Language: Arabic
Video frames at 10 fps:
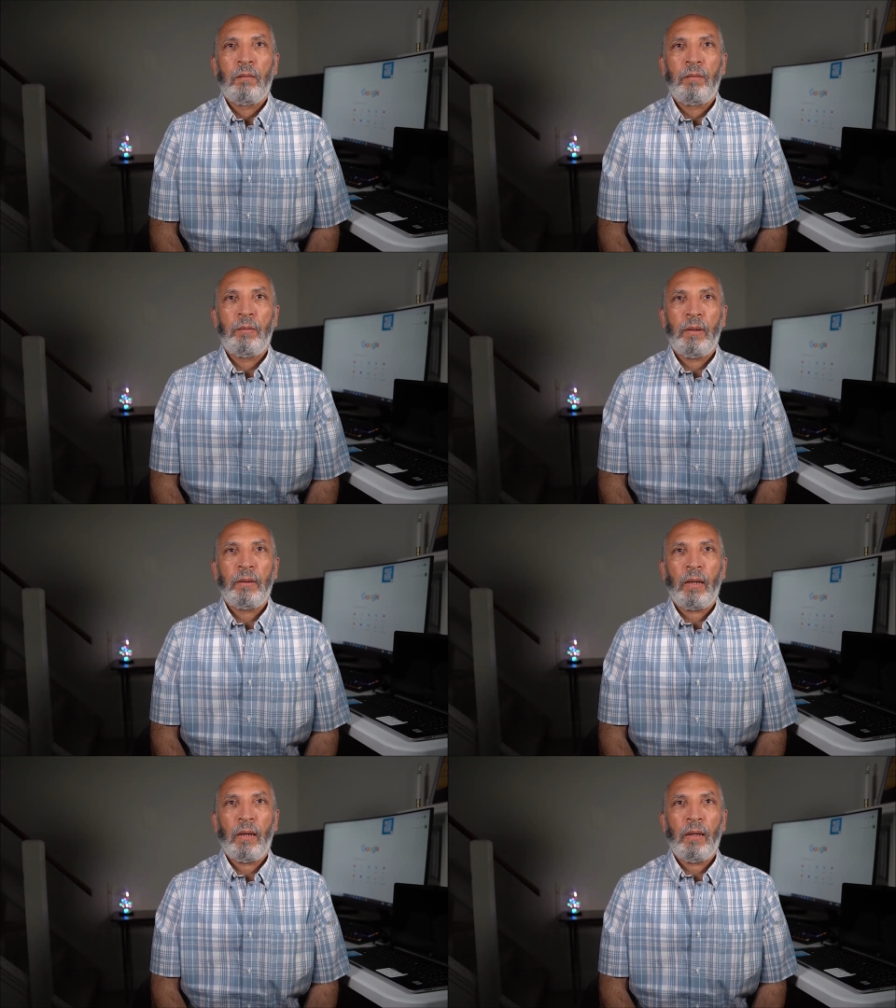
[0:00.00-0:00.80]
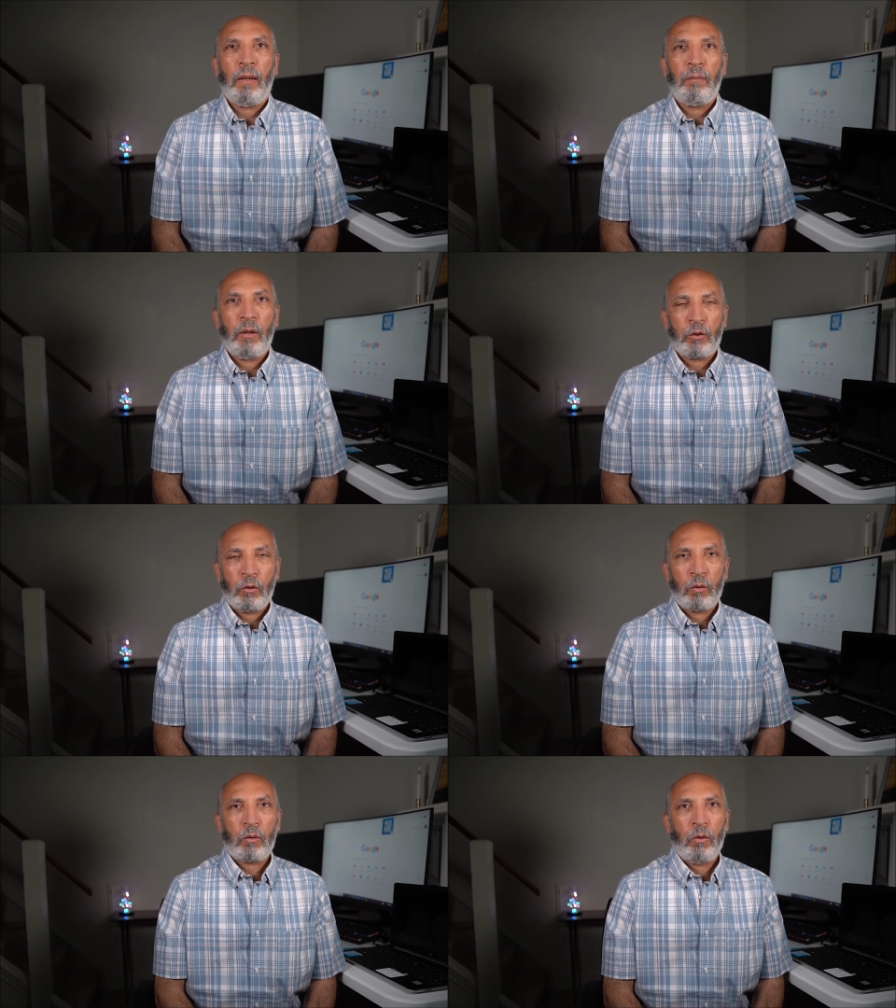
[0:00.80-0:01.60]
في بداية الحلقة أحب
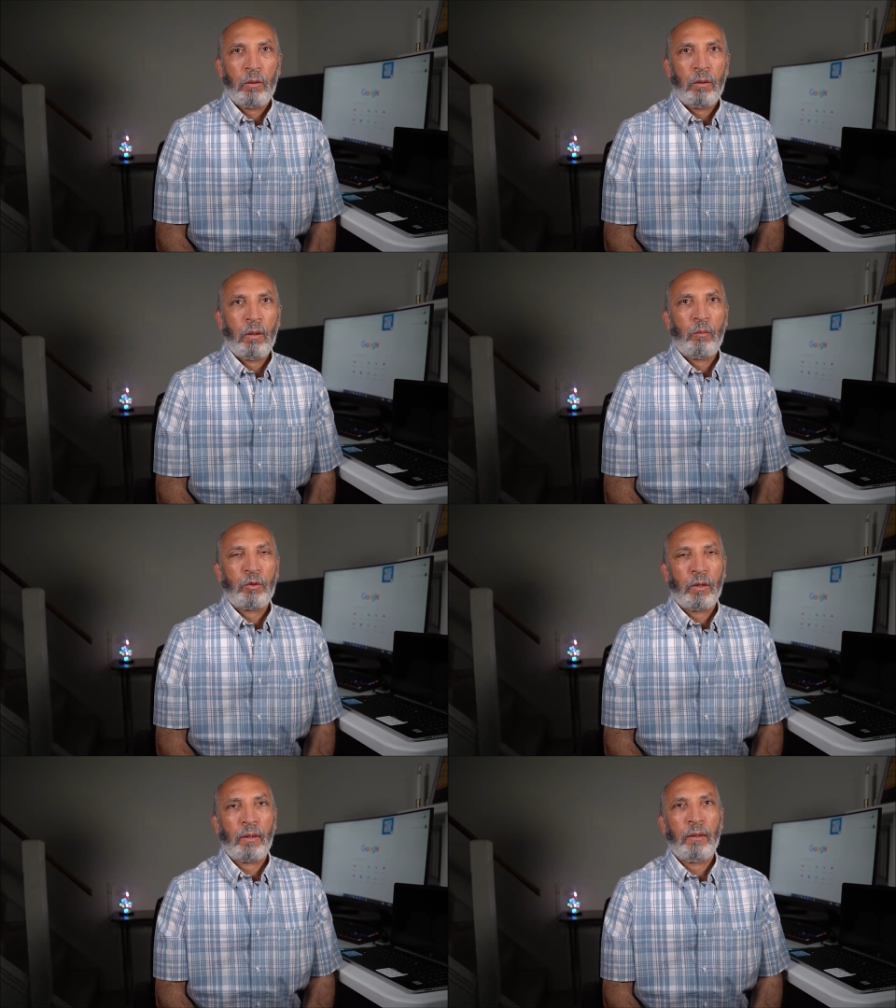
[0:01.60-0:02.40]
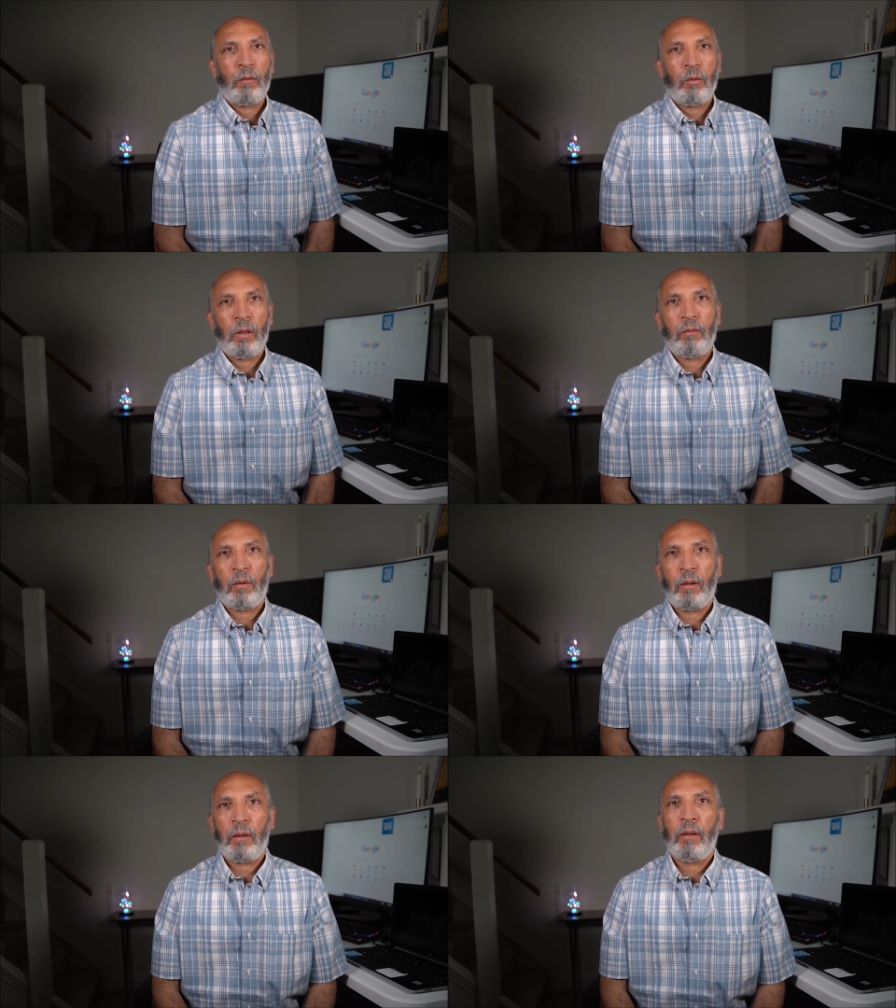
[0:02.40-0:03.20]
أشكر كل المشتركين الجداد في
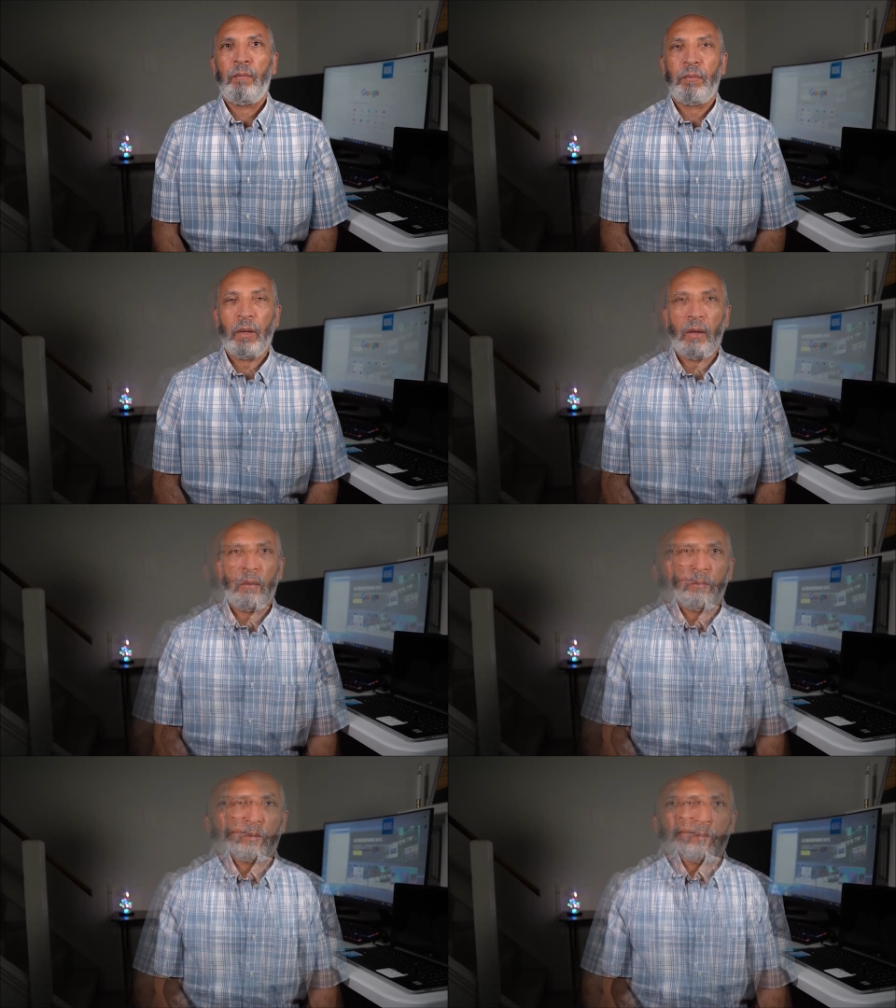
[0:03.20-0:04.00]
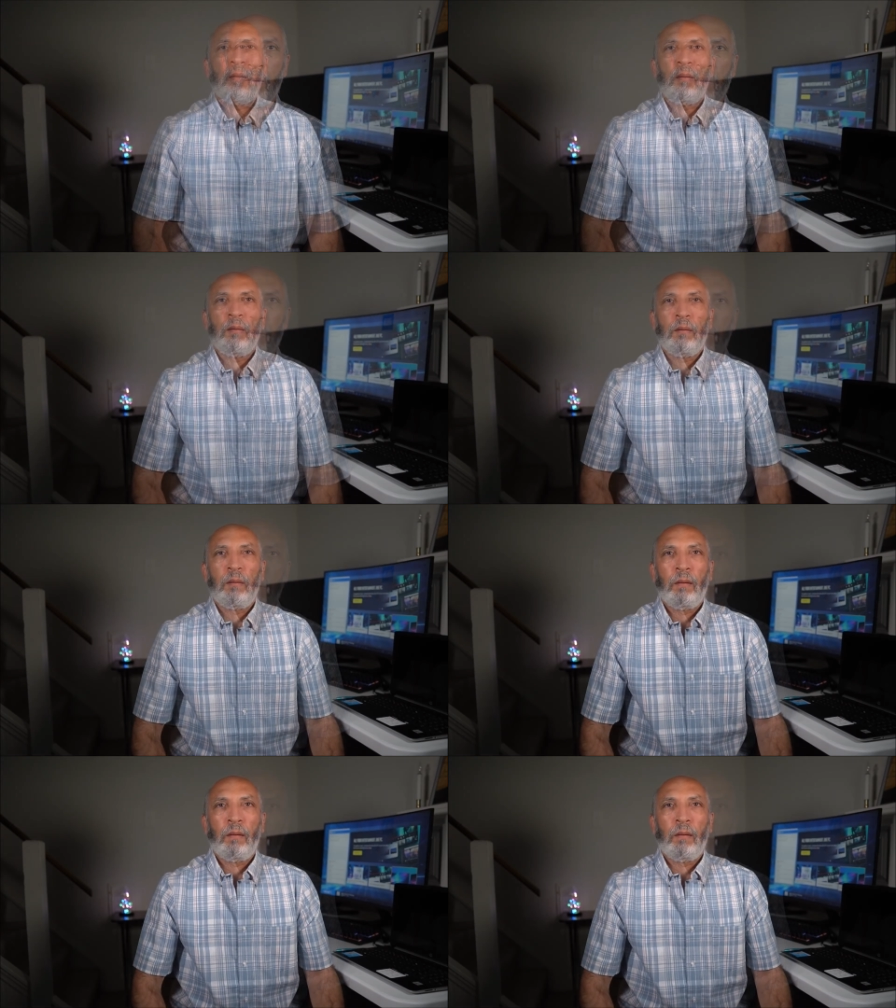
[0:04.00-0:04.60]
القناة أهلا بكم معنا